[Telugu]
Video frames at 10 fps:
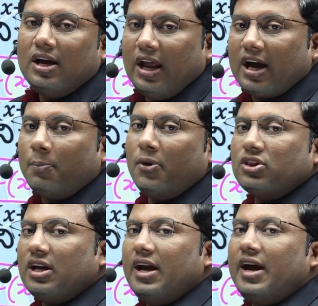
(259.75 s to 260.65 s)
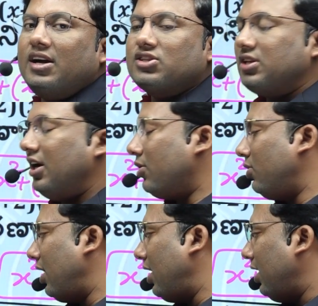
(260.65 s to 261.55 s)
లేకపోతే ఏ అండ్ సి అని
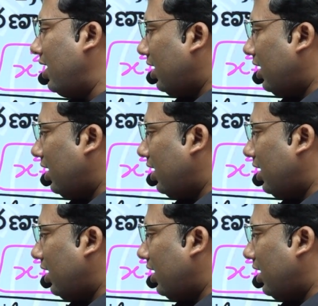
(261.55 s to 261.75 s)
ఉండాలి